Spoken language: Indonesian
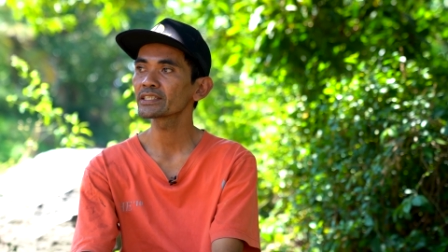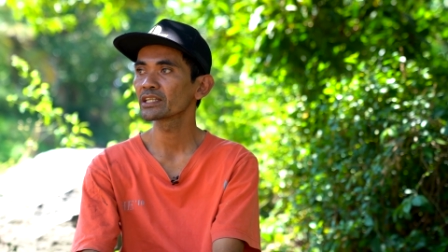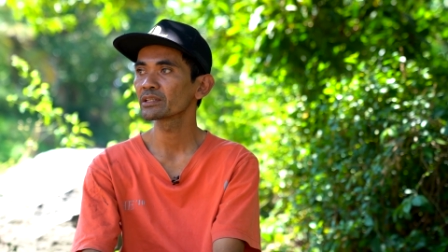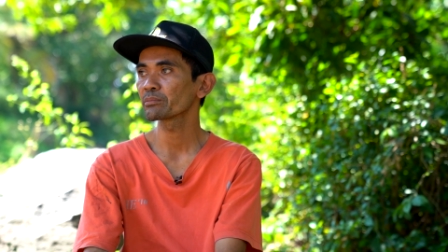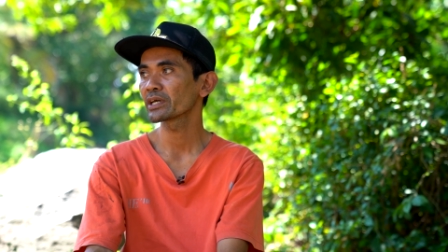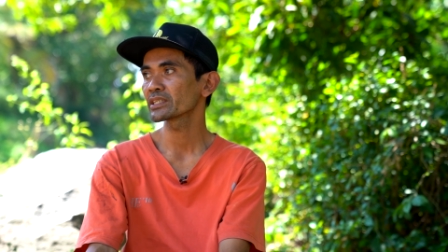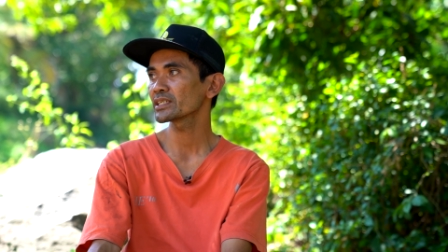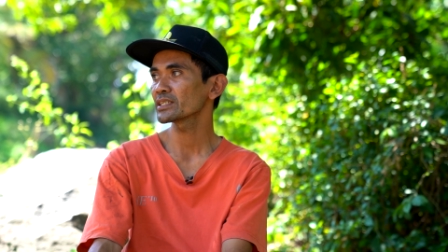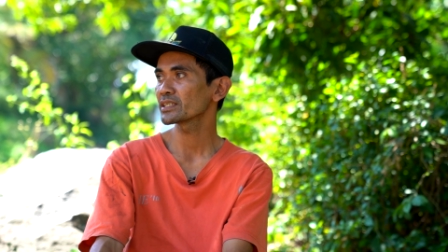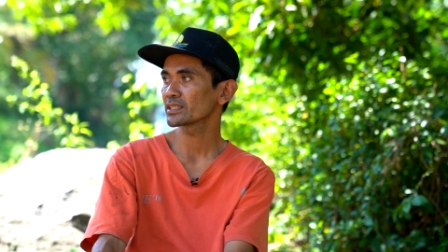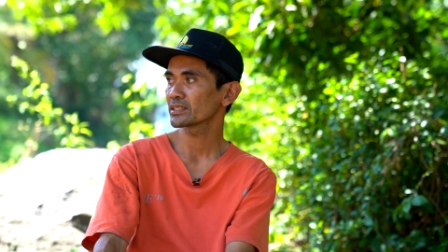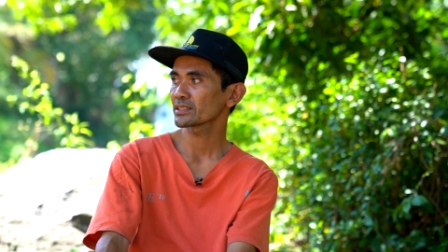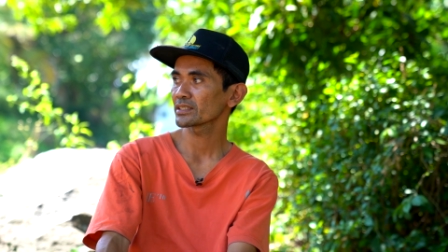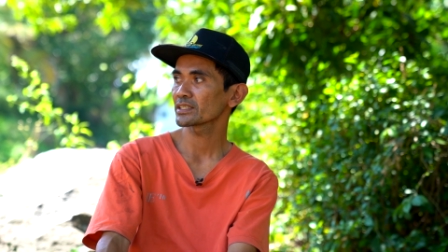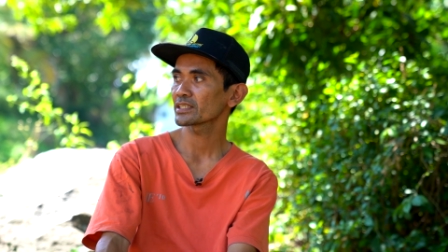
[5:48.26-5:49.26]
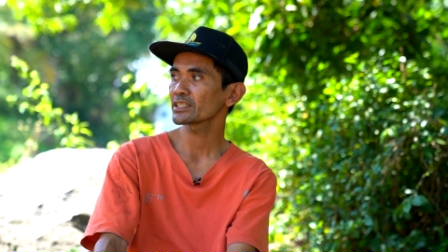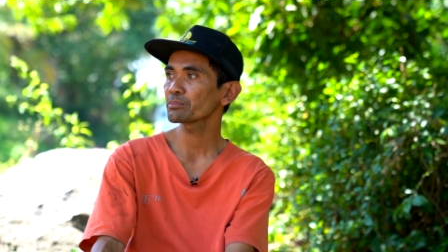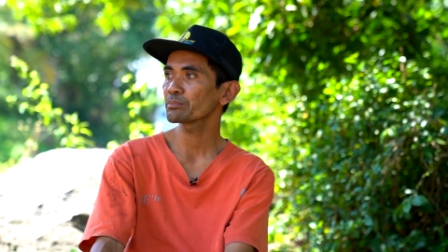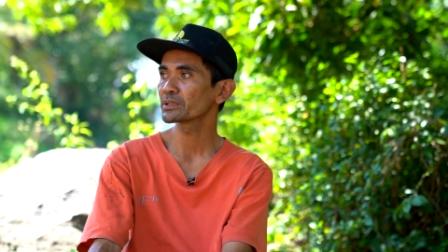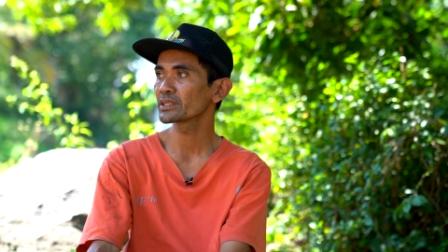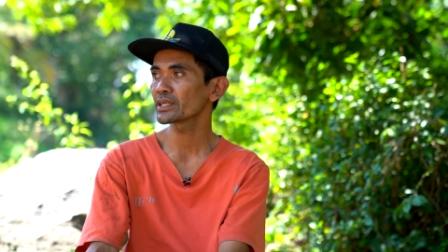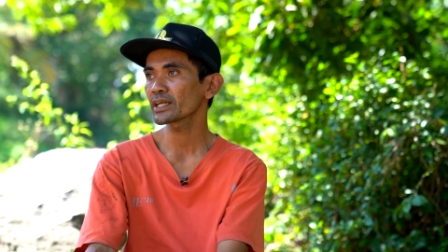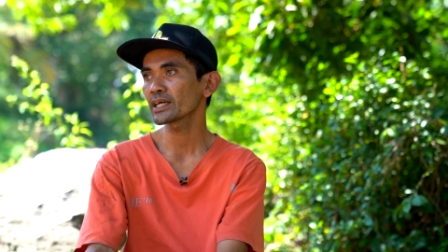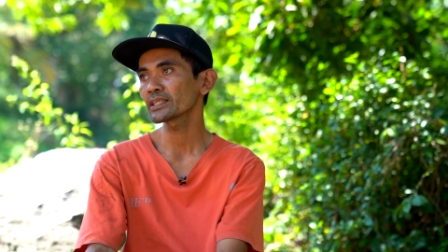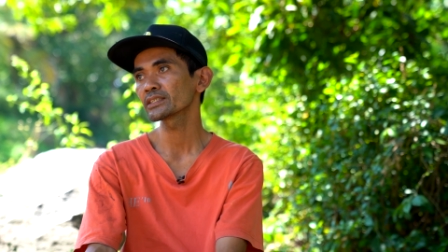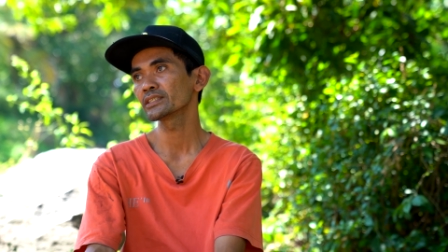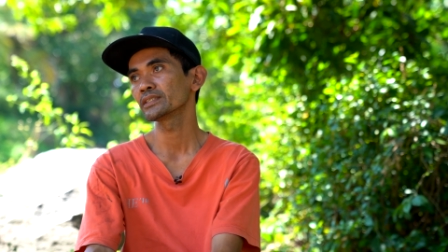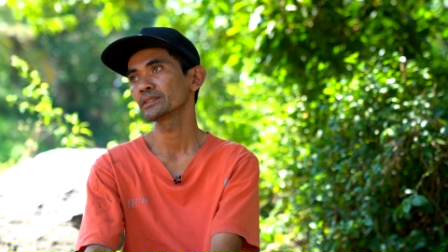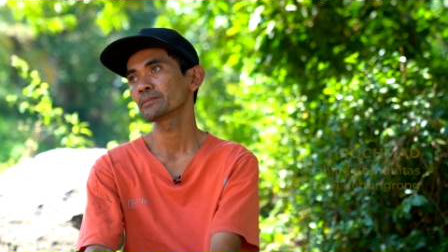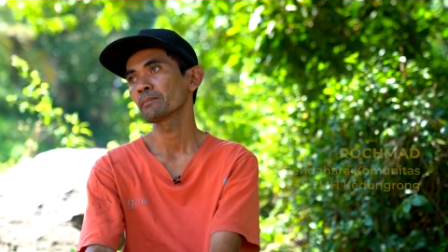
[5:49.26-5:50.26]
dan maintenance, kita sebenarnya kan
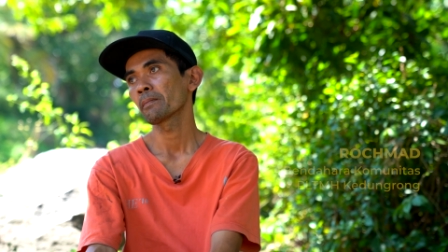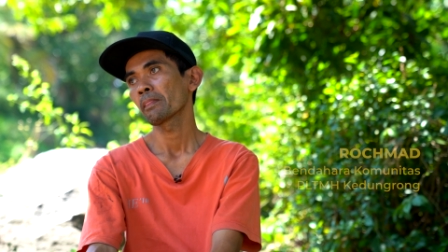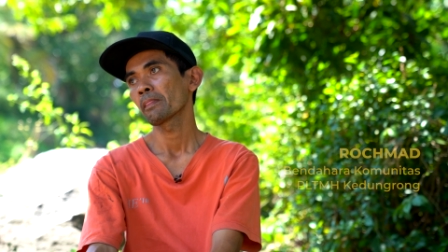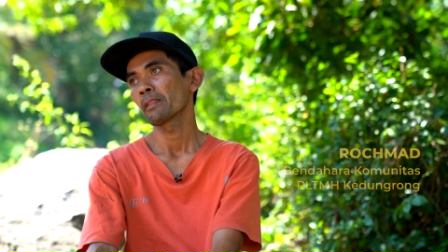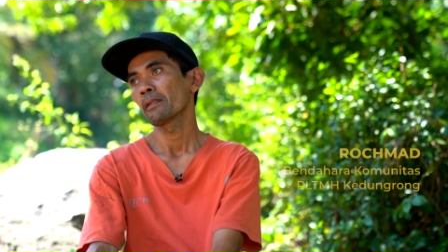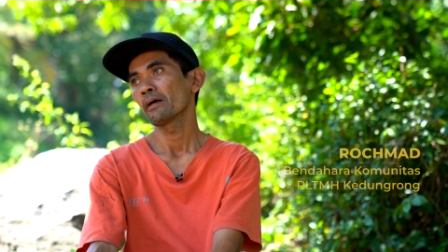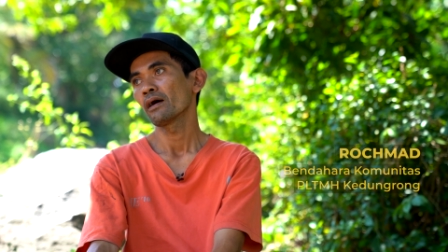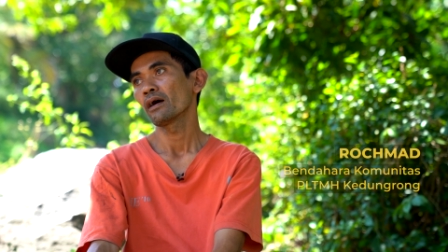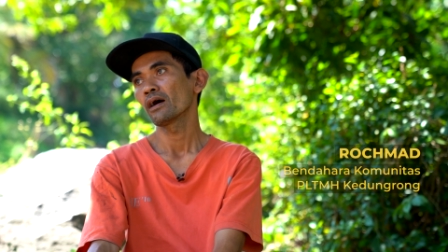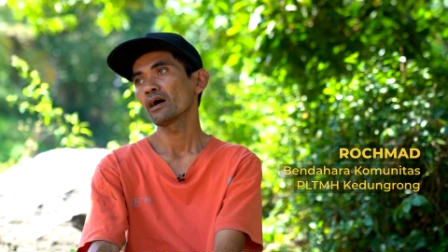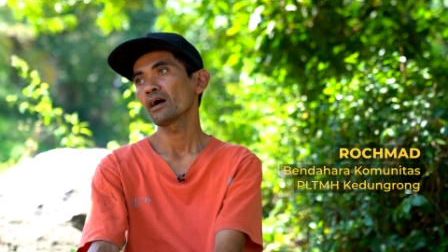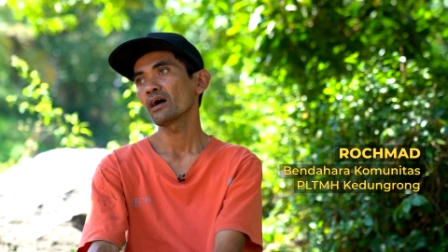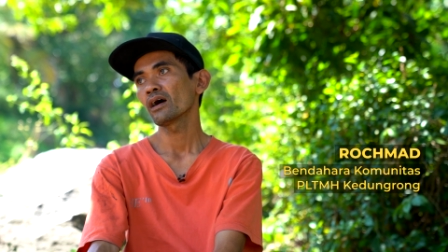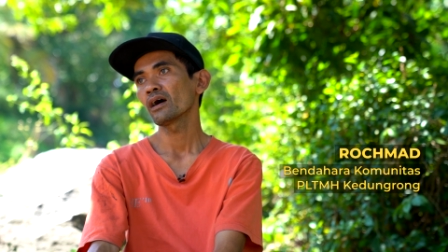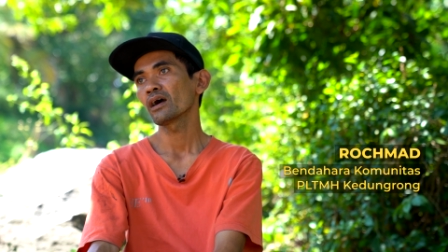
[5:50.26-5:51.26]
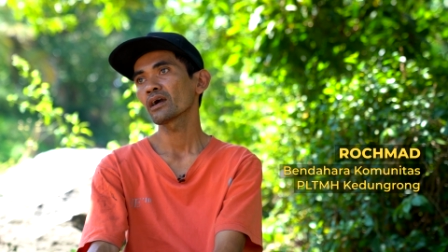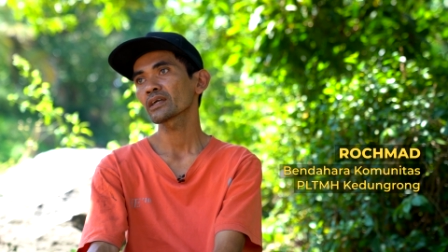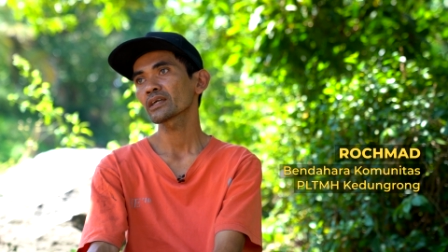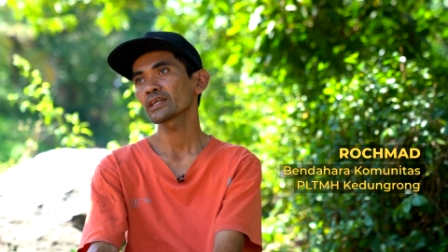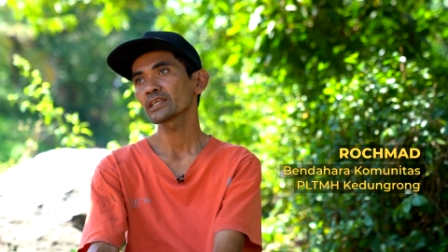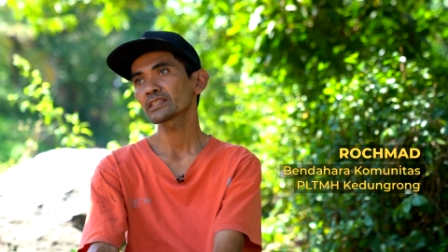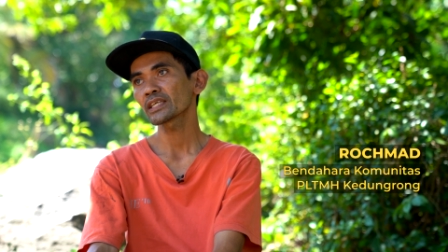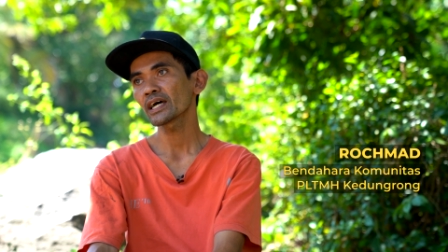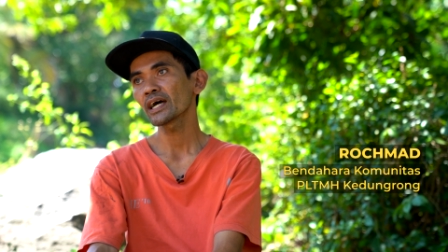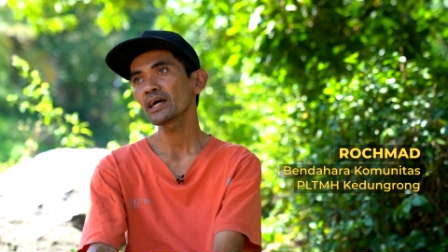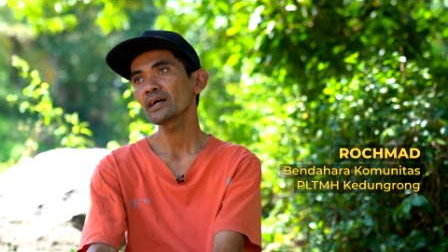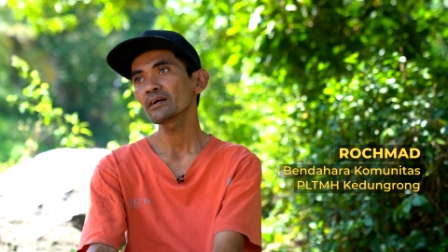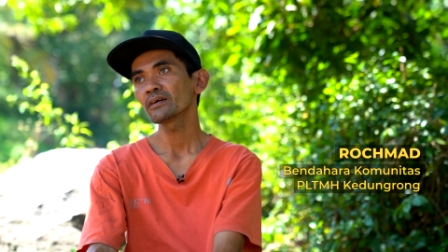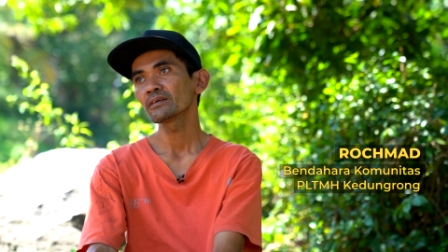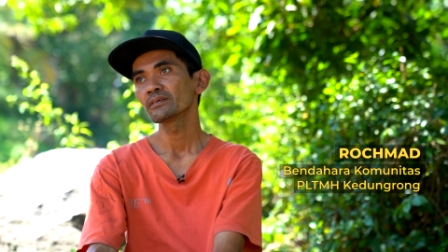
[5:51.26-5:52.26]
gini, eh,
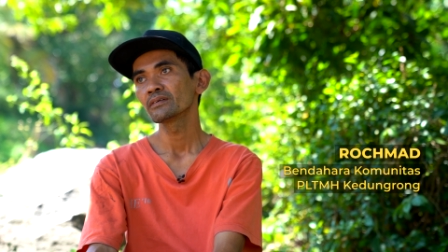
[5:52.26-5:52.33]
kita